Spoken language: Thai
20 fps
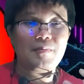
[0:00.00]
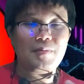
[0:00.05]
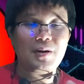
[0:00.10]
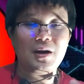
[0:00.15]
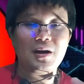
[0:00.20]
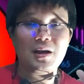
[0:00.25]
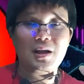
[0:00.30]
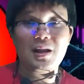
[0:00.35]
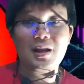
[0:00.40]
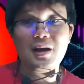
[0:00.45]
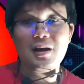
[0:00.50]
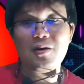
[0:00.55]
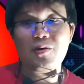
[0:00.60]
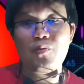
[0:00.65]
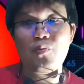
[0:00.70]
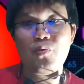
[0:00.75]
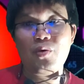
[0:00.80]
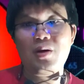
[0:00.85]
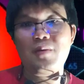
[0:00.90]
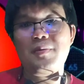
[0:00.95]
เผยเรื่องข
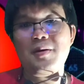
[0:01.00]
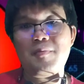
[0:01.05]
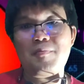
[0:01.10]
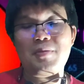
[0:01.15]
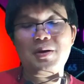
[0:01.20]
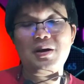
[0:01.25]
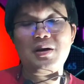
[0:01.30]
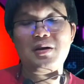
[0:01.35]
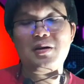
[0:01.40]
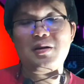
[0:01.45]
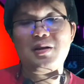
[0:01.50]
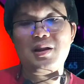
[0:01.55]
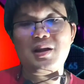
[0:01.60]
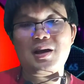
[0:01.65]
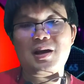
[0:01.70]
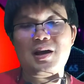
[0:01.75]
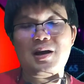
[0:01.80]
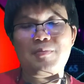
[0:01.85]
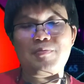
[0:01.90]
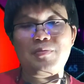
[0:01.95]
อง wallpaper
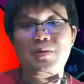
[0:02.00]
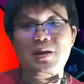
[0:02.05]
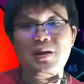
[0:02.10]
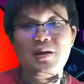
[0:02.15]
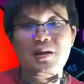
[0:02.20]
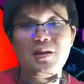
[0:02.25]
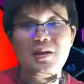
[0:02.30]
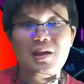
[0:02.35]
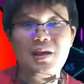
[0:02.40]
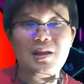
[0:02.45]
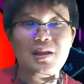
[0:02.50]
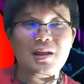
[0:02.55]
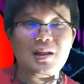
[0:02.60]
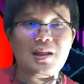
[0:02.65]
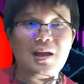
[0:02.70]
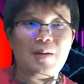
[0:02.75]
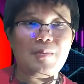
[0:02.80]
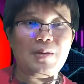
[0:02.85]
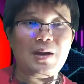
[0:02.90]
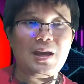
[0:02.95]
นะครับที่จะ
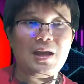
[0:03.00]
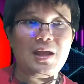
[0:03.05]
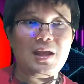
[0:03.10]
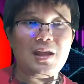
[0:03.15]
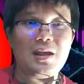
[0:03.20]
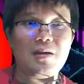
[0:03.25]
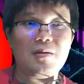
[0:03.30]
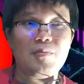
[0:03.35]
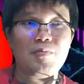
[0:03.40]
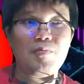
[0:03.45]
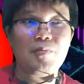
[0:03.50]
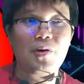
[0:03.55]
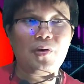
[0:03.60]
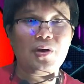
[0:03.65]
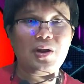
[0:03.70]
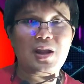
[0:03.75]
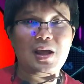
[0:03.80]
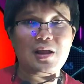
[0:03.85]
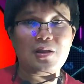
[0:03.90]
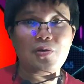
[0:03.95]
ทำให้โบ
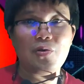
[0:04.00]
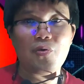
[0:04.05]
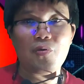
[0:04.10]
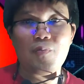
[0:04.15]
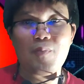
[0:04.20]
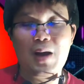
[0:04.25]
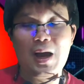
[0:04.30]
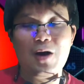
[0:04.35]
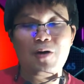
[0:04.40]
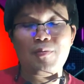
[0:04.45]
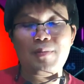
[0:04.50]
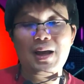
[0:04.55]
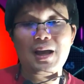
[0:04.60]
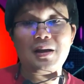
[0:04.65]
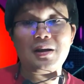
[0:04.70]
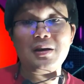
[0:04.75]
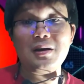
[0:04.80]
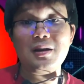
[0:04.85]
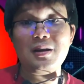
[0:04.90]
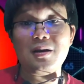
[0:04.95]
นเนี่ยถูกเผา
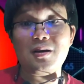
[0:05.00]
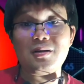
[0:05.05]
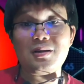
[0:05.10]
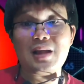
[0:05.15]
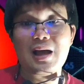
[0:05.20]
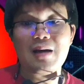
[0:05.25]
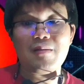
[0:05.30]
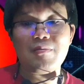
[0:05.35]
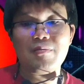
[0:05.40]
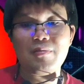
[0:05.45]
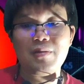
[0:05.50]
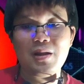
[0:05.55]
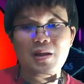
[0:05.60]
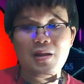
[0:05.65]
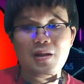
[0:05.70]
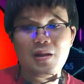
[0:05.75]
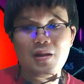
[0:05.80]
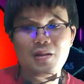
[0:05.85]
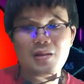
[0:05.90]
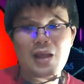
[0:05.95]
มากขึ้นเนาะตาม
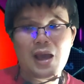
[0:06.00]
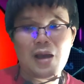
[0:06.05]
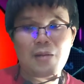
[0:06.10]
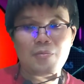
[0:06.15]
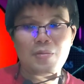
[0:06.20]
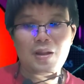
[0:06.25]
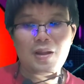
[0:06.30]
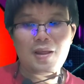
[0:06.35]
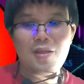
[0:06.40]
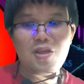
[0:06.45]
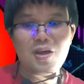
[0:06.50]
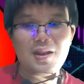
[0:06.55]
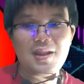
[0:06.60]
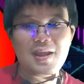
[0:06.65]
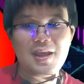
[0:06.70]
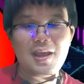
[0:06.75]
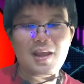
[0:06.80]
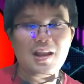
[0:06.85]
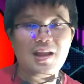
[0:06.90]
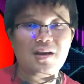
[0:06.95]
ตามทฤษ
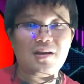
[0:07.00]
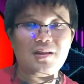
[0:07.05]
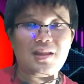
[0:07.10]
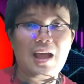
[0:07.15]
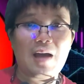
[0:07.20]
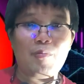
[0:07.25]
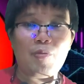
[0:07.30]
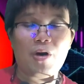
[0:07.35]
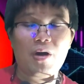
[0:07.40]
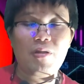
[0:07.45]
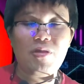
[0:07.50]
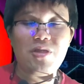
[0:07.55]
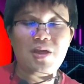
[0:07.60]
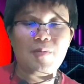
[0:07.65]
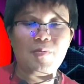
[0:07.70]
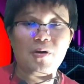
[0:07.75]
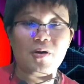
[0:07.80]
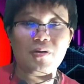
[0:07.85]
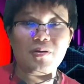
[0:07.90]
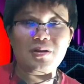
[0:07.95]
ฎีแล้วตามคอนเซ
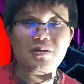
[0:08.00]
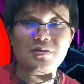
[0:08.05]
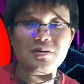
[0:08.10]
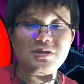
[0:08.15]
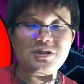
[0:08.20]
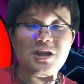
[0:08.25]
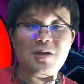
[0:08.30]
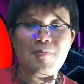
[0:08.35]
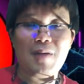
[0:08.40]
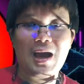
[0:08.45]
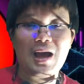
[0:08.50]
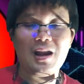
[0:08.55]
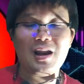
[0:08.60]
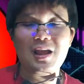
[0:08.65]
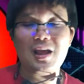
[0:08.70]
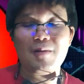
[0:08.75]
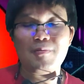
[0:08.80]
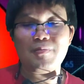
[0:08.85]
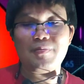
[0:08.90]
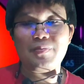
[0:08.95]
ปต์ของชิบะ
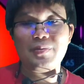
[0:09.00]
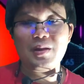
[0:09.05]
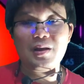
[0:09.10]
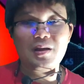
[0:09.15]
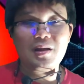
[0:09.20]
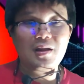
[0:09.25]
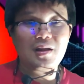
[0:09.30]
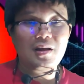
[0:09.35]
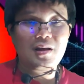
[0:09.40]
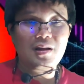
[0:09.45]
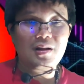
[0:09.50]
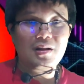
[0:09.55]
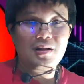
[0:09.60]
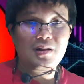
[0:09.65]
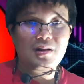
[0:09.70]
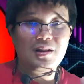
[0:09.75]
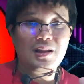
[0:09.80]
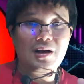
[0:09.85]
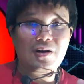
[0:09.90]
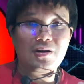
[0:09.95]
เรียม
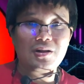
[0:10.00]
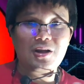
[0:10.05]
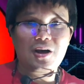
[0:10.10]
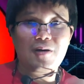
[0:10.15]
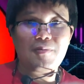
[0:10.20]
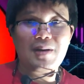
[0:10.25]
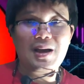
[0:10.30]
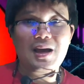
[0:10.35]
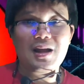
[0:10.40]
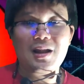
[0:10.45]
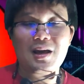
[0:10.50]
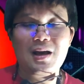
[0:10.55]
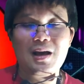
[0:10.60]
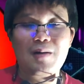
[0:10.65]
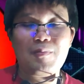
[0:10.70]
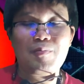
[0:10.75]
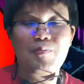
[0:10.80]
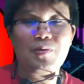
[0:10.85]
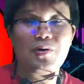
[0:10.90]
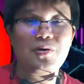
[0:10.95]
แล้วก็ต่อมานะ
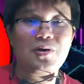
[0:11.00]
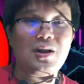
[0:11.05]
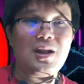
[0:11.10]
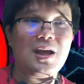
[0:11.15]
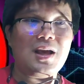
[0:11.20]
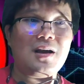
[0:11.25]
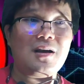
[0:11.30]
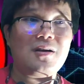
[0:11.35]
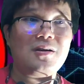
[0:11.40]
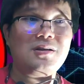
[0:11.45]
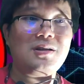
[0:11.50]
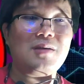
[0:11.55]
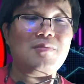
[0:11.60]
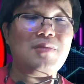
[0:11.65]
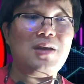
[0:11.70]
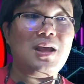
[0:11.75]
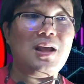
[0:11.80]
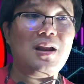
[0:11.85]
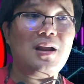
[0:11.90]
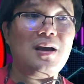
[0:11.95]
ครับ โบนเนี่ยก็จะ
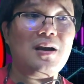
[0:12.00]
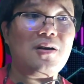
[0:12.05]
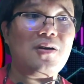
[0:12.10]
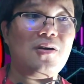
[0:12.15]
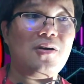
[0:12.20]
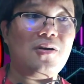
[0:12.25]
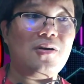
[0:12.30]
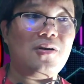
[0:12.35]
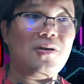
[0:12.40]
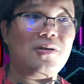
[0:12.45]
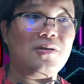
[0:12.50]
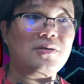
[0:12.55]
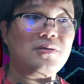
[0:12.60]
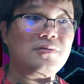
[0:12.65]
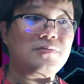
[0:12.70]
มีเรื่องของ